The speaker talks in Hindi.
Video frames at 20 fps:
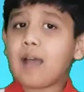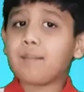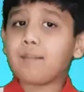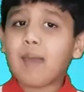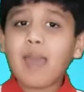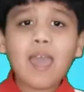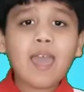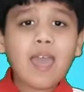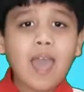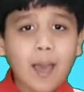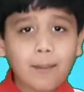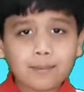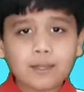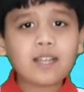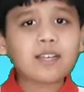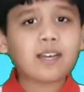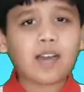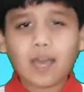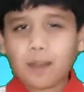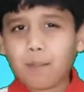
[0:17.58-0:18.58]
मैं अब
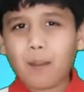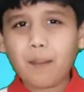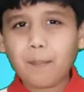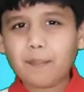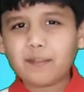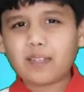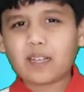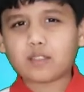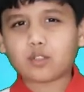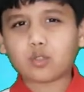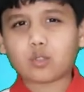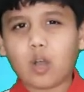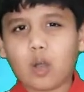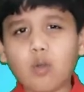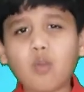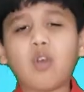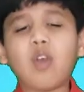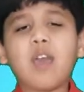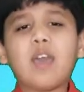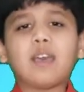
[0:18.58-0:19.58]
तक कई बार बता चुका
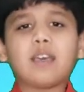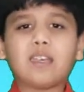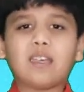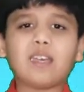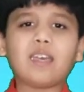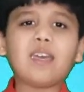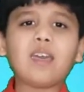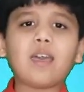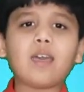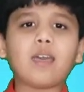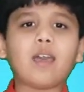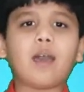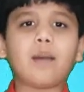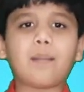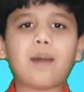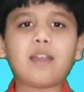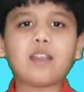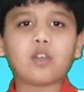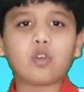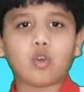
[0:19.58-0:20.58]
हूँ कि
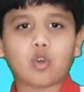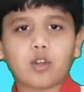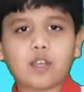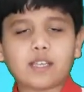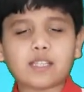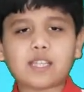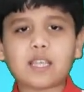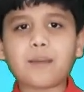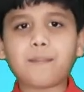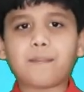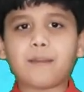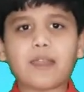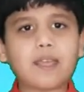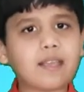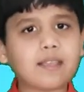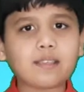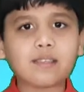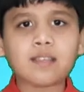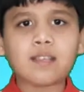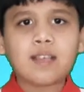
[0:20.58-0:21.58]
हमारी कोडिंग से
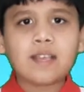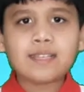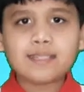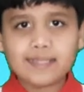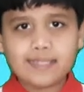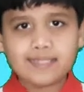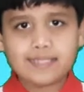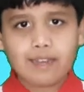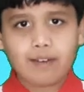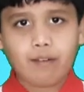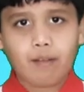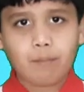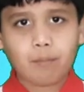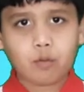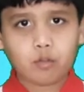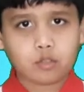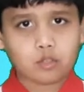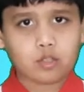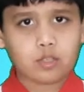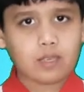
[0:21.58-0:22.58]
ब्रेन स्किल्स डेवलप
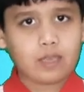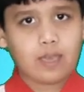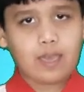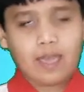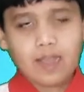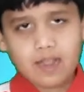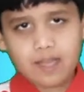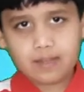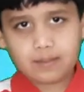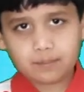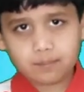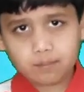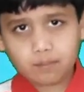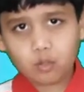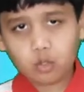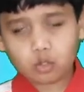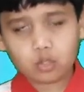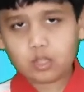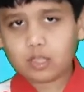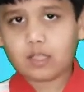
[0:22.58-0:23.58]
हो चुकी है है ना
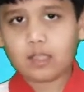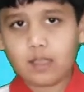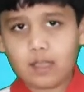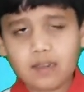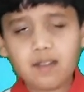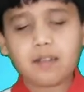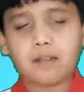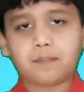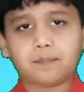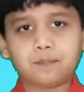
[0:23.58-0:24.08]
होती है है ना